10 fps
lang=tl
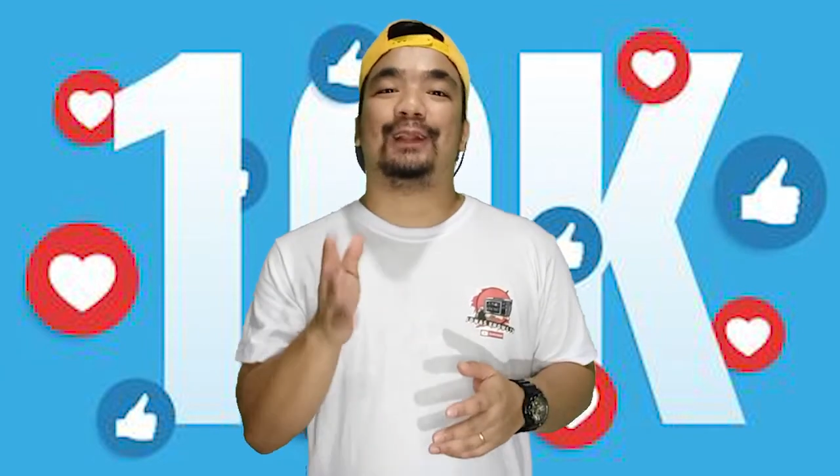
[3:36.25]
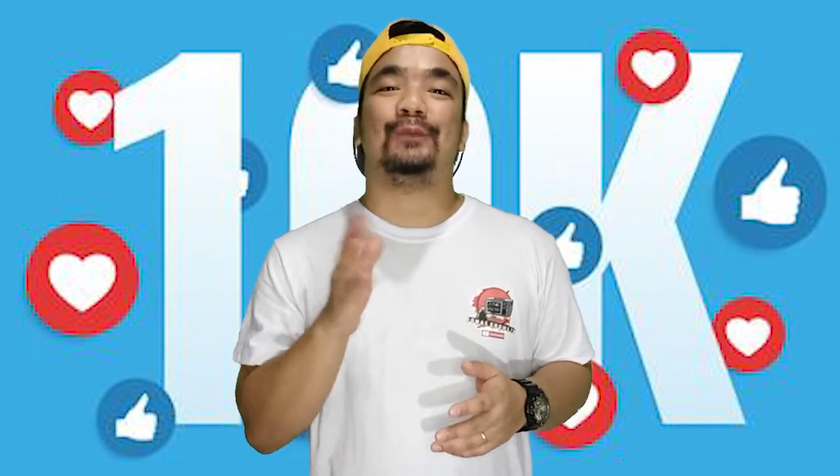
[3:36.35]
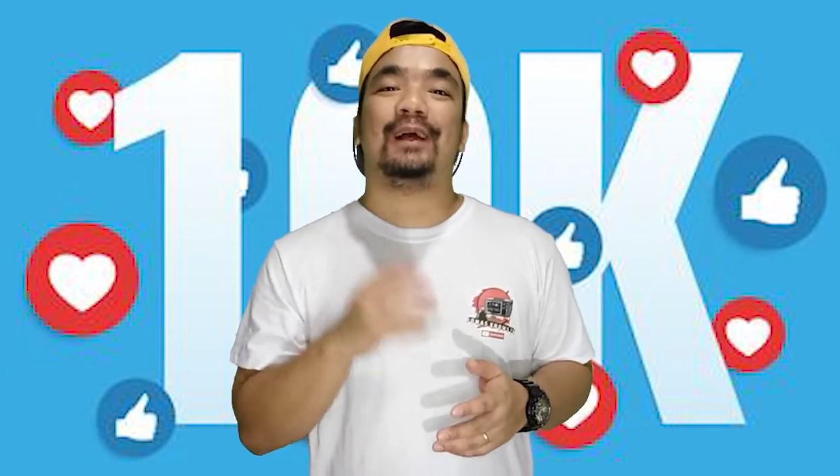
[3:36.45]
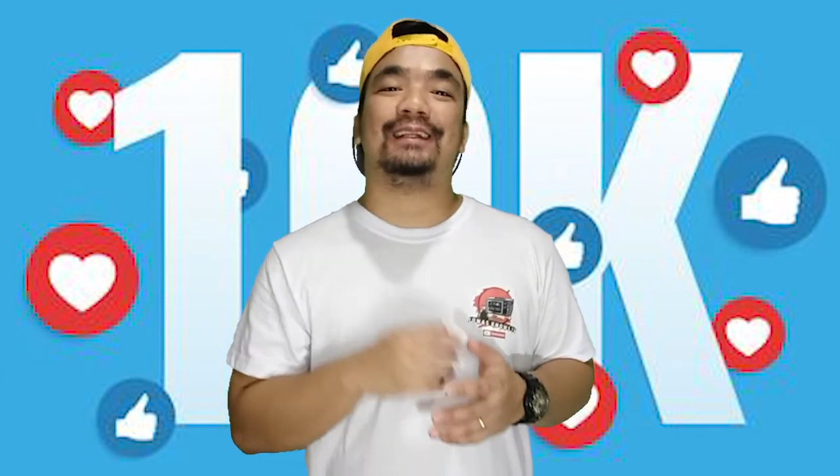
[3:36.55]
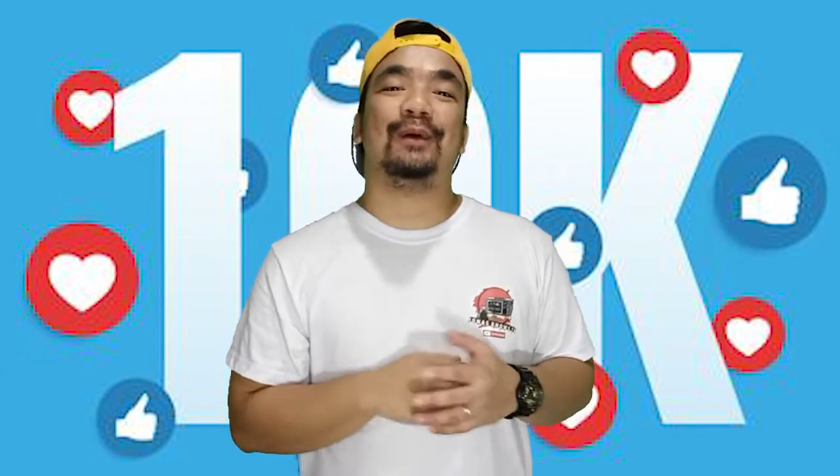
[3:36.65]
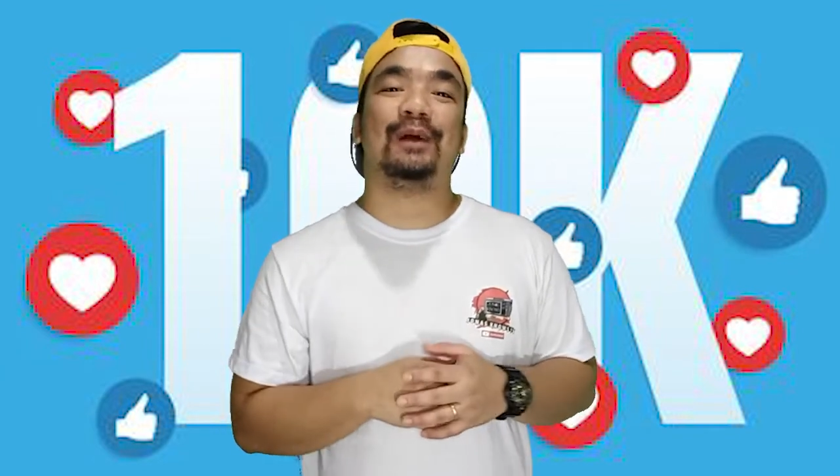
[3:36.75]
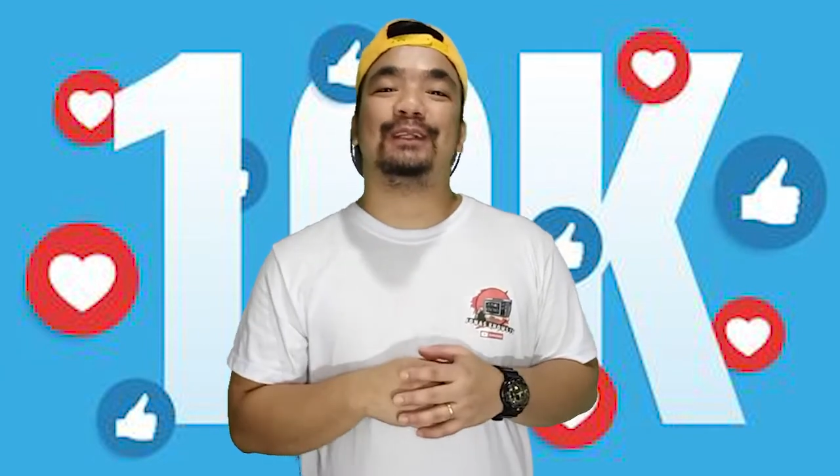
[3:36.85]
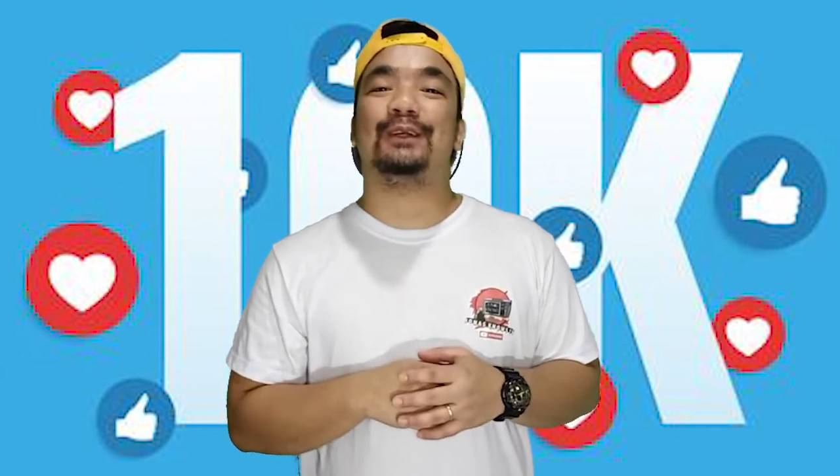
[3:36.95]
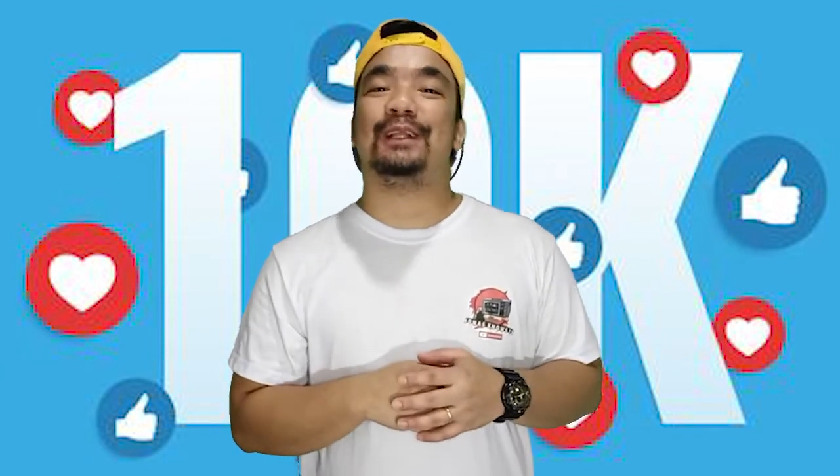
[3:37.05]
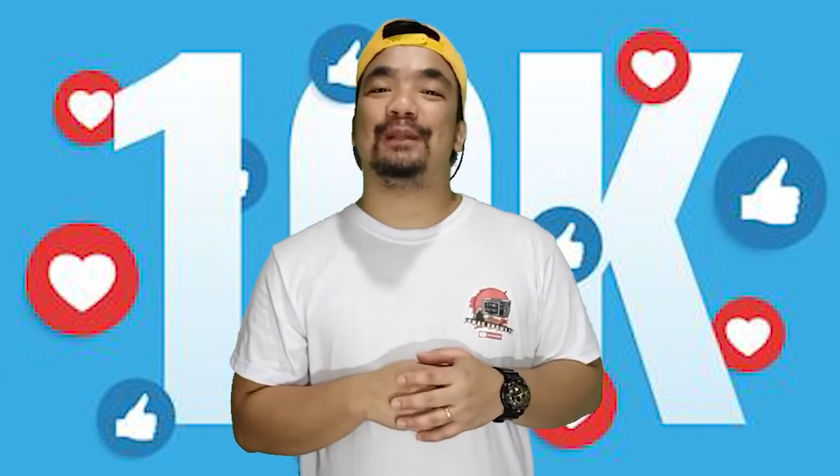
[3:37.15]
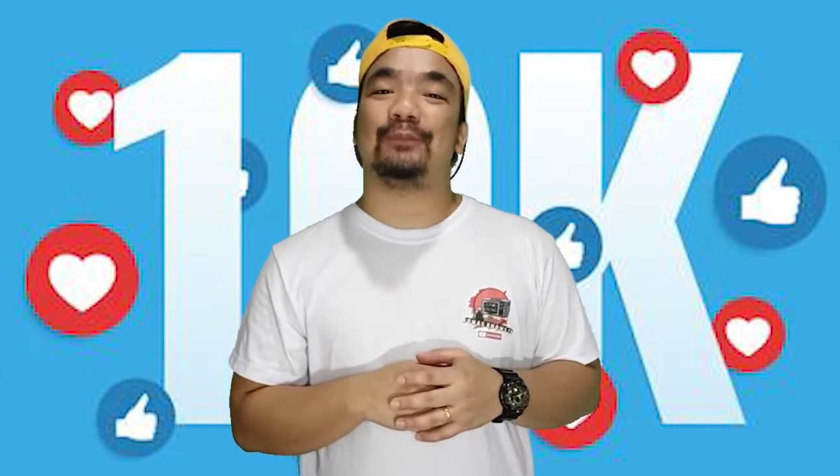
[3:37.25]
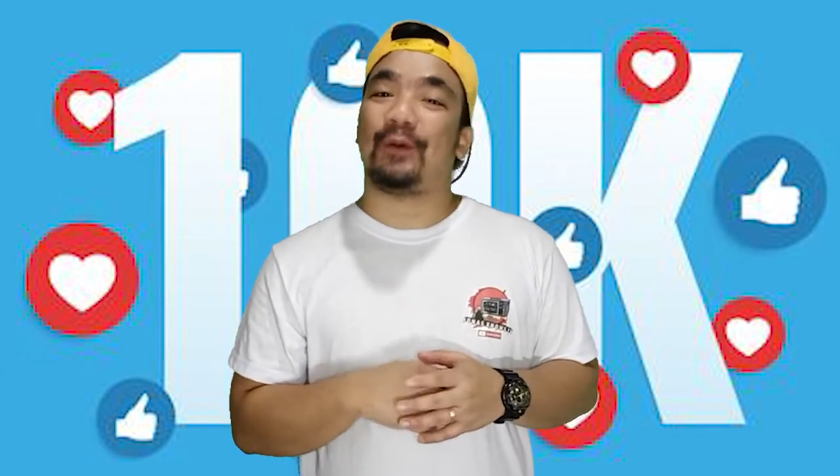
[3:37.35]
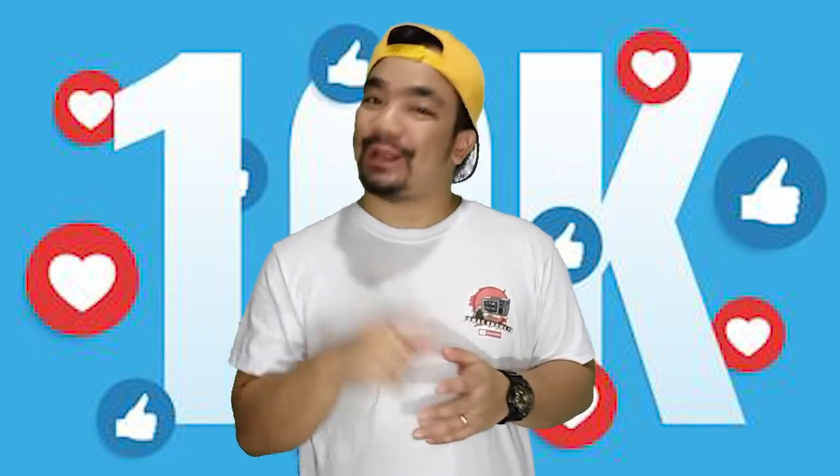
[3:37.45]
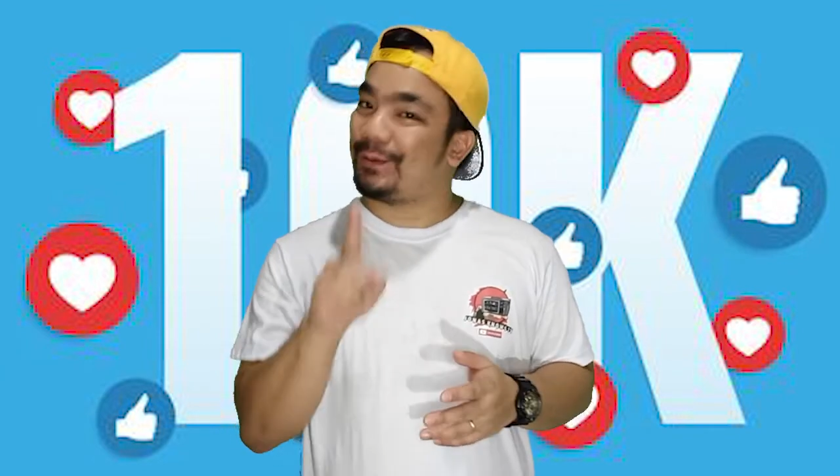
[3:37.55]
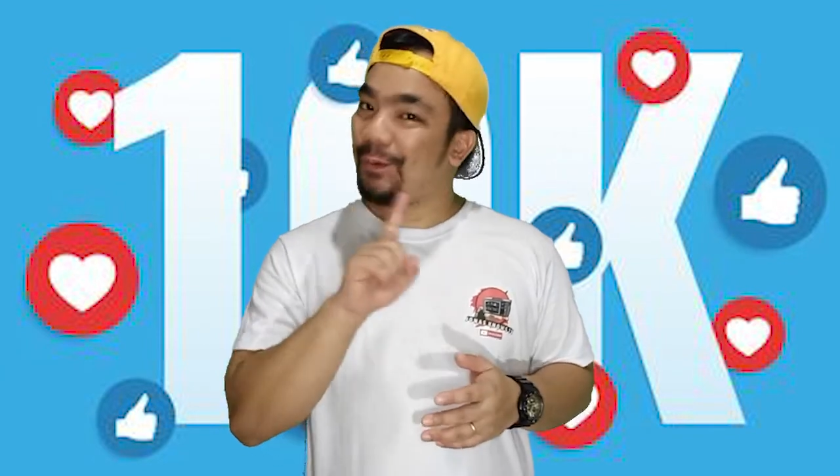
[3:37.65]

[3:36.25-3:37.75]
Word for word: At wag na wag nyo din pong